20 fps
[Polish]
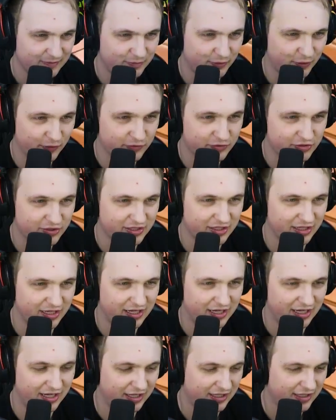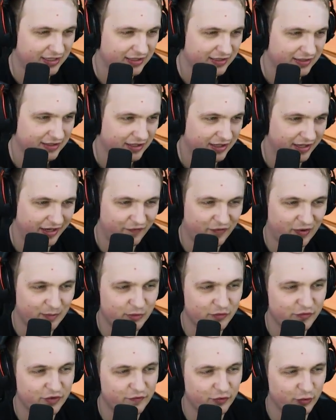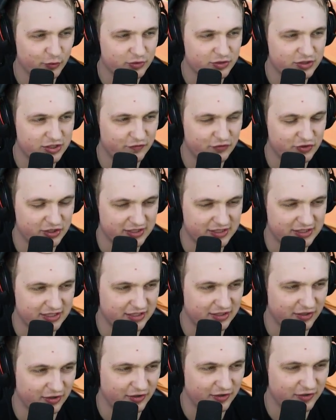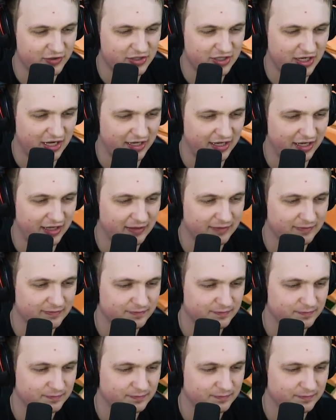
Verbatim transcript: Pączka. Rafa mówi wróćcie wszyscy do siana.